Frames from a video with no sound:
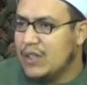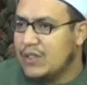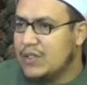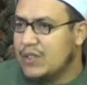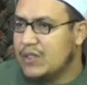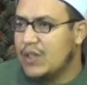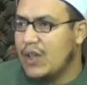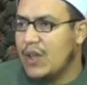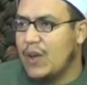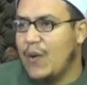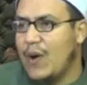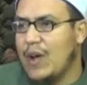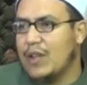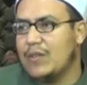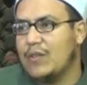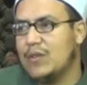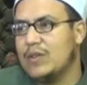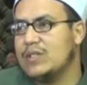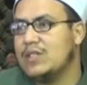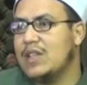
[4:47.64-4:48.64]

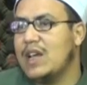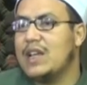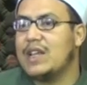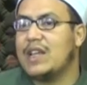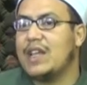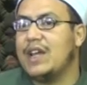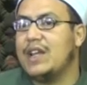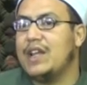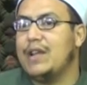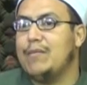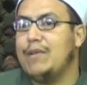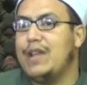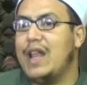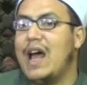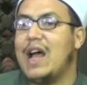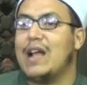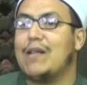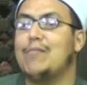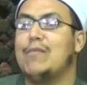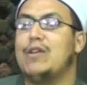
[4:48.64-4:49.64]
الصلوات ولذلك احنا من
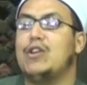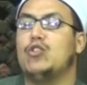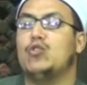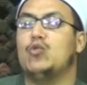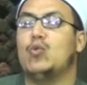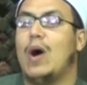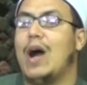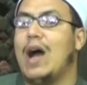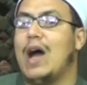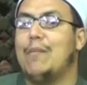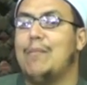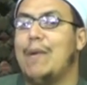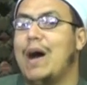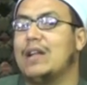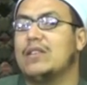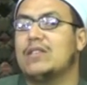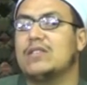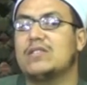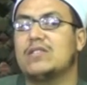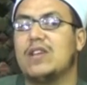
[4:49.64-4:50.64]
اجمل الدعاء
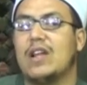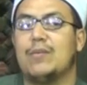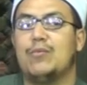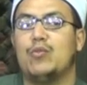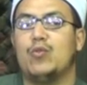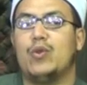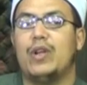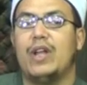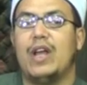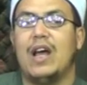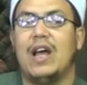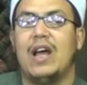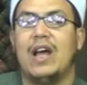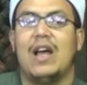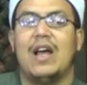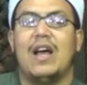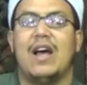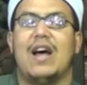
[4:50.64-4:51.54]
بعد الصلاه بنقول ايه